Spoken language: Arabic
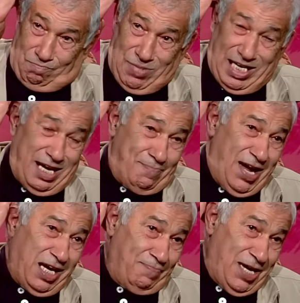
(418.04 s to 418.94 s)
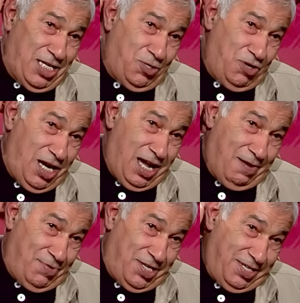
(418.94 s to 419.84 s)
من غير ما يهزوني
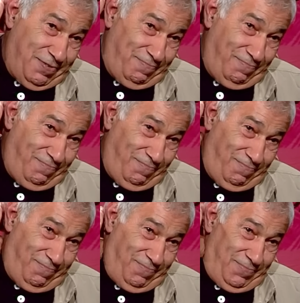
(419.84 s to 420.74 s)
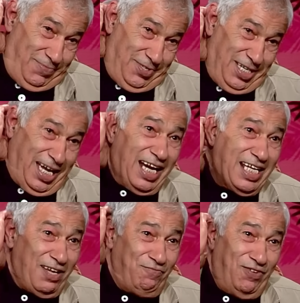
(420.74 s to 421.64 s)
الحبس ايه
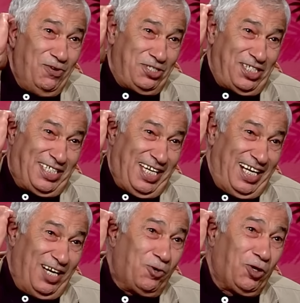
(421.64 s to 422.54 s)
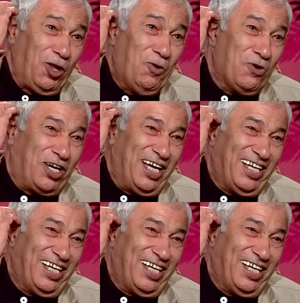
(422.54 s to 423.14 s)
خلصنا فلوسنا ساعه لانه قتلوك